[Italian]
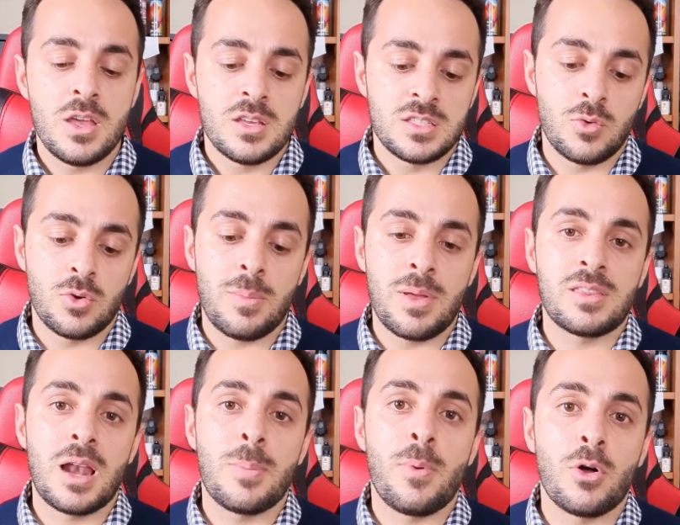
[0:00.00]
sicuramente
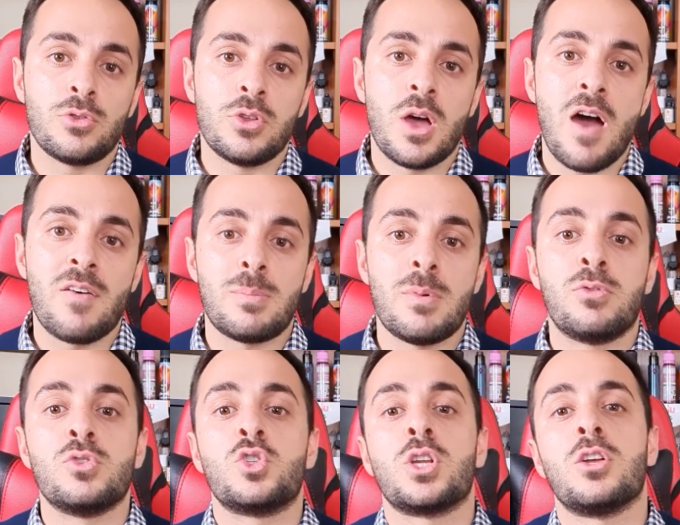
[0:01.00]
la pod avrebbe
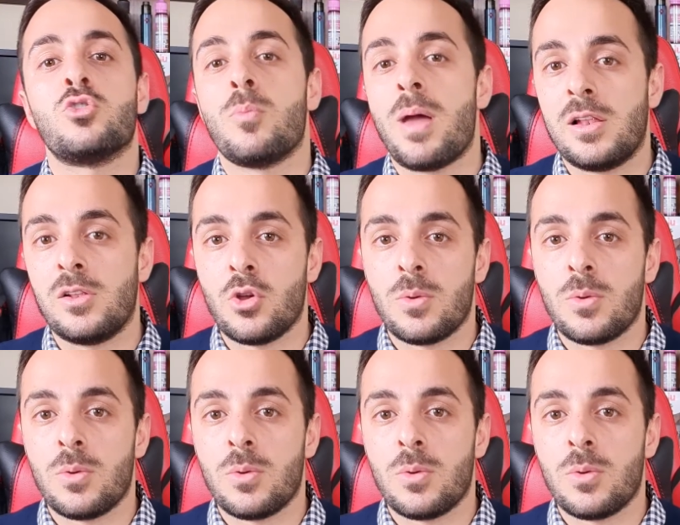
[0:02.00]
funzionato meglio.